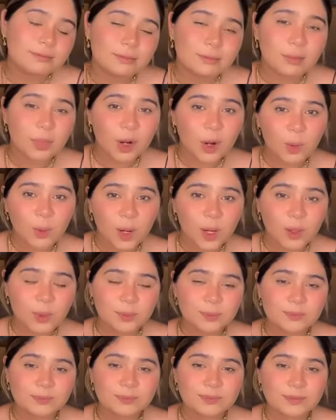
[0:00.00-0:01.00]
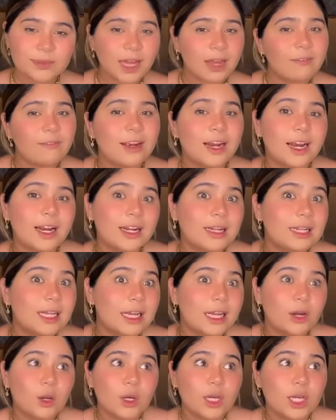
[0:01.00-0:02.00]
Pero bueno, al final del día
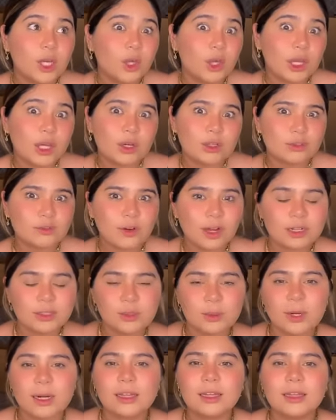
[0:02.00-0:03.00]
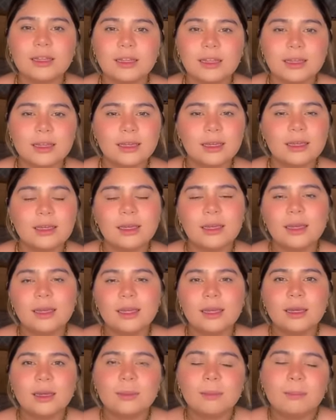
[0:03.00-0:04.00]
lo que yo digo es falso, ¿verdad?
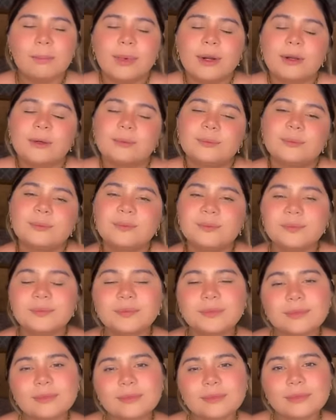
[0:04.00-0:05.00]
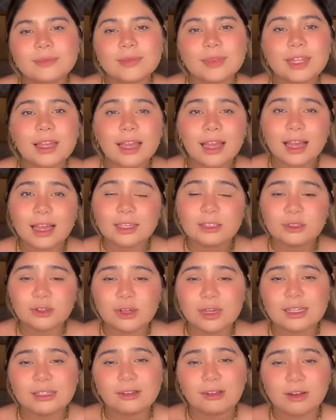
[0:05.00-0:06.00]
Pero eso
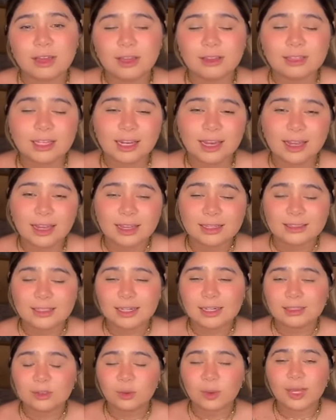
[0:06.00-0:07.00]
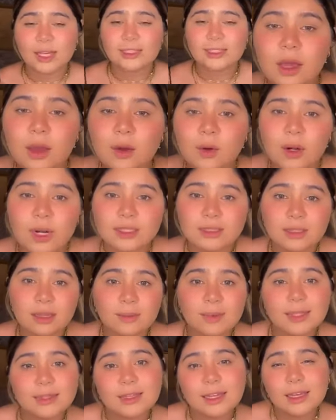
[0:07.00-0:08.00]
es lo que yo tenía que decir. Tuve que
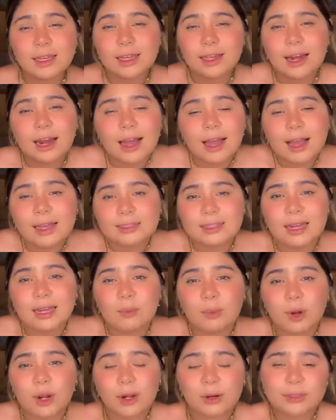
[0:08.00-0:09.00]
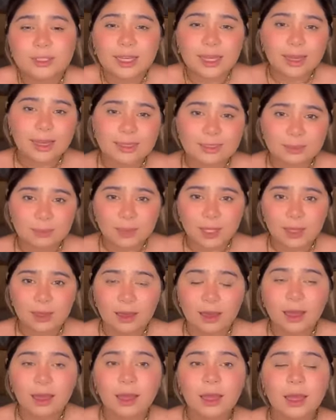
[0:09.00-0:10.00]
Honestamente, la casa de limoneros es
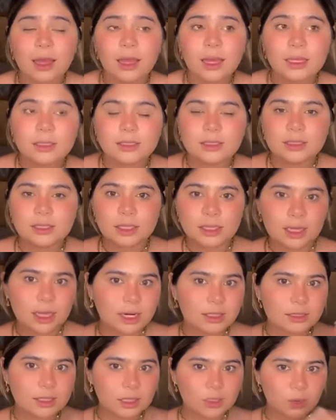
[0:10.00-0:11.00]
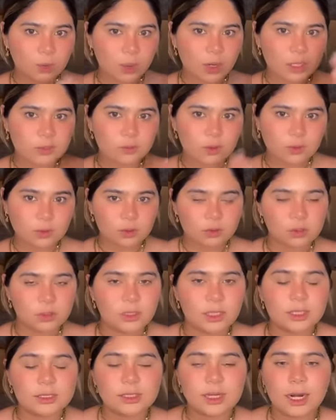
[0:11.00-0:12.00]
mía. Si quieres te subo las fotos
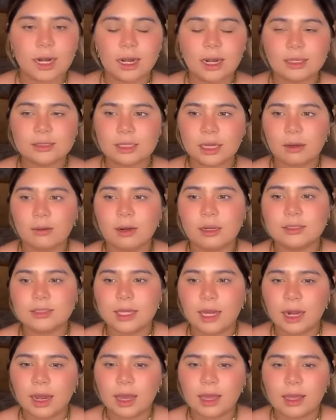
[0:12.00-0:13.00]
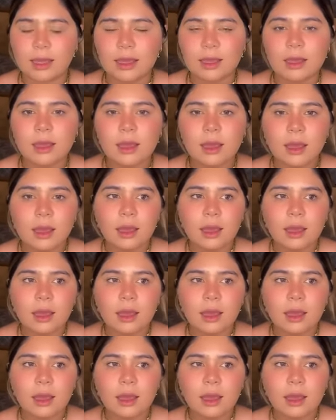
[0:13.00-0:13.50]
donde Sarelia sale ahí.